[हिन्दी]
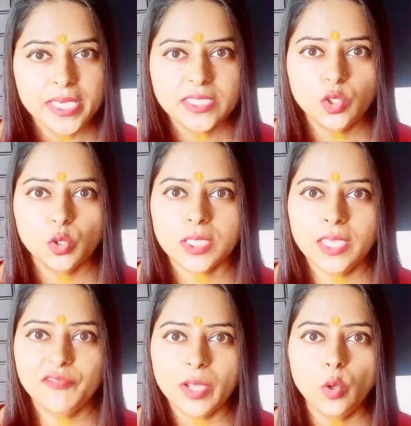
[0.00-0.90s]
बीज जो
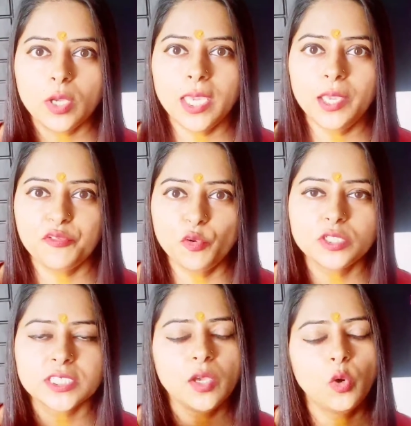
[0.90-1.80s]
होते हैं फलों के
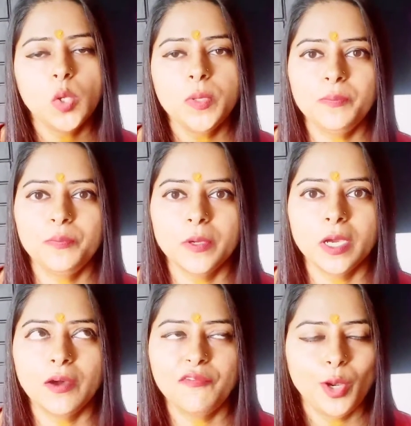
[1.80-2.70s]
फ्रूट्स के कोई भी
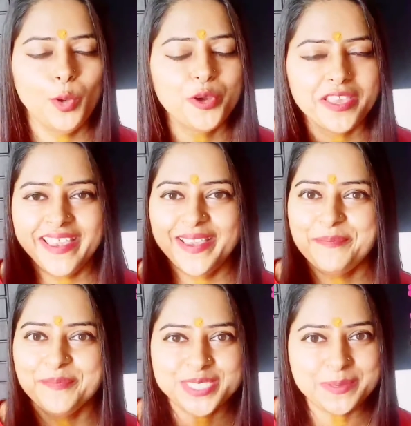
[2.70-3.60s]
फलों के
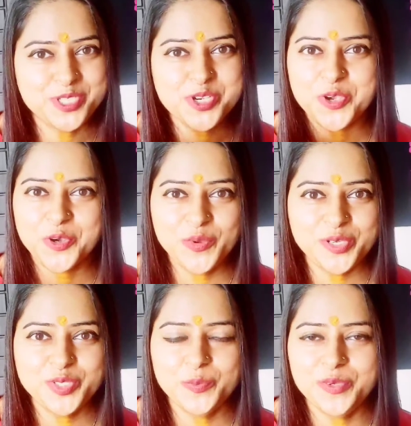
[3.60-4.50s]
सब्जियों के कोई
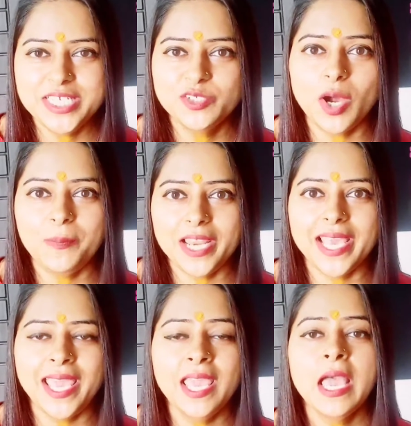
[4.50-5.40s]
भी जो बीज हो आप
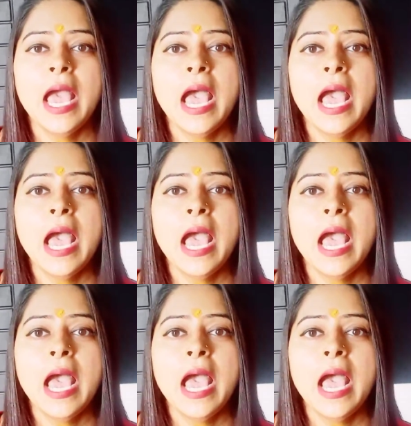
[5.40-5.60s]
ले आए